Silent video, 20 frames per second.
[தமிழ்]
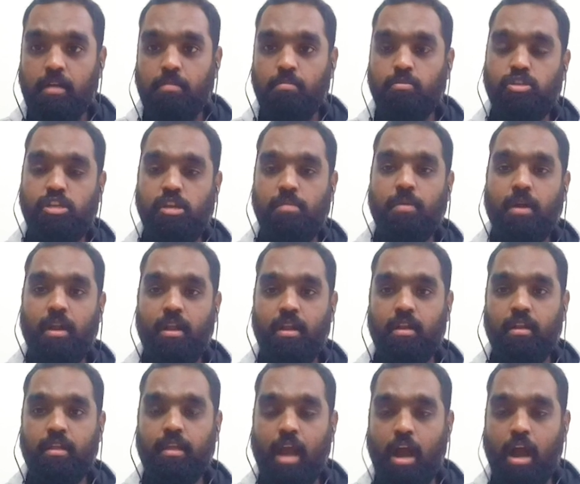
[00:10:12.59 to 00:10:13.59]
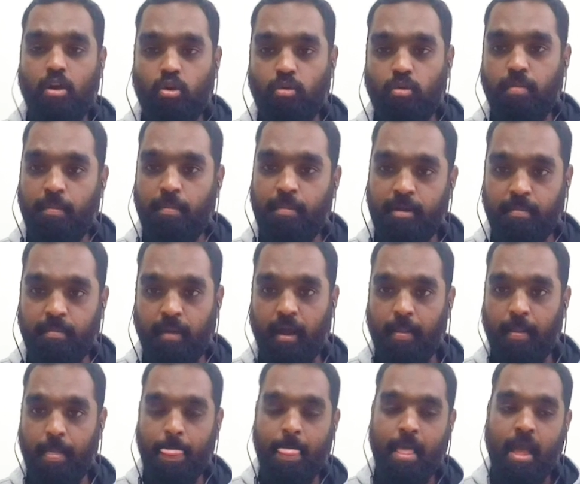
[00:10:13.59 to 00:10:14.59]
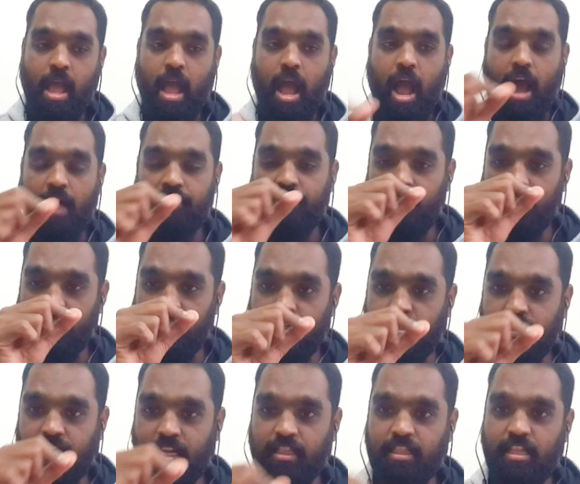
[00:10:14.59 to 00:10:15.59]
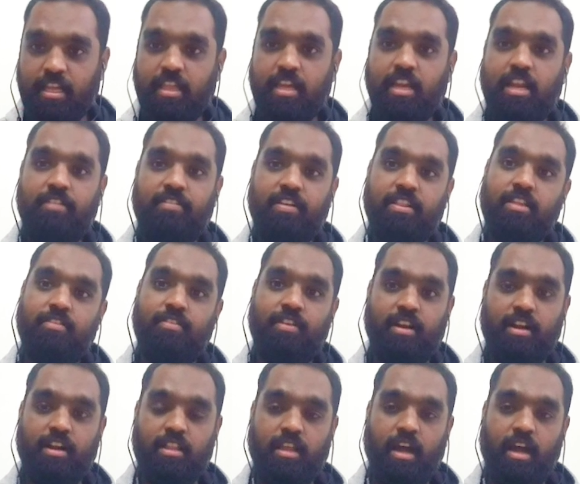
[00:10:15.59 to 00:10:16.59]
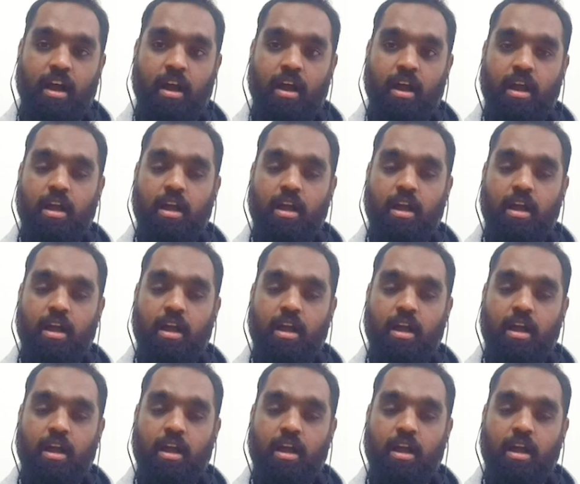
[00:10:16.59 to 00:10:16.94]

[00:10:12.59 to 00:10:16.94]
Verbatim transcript: முஸ்லிம்கள் யாக்கூப் அப்படிம்பாங்க அவர்கள் சந்ததியில வந்தவர்கள் தான்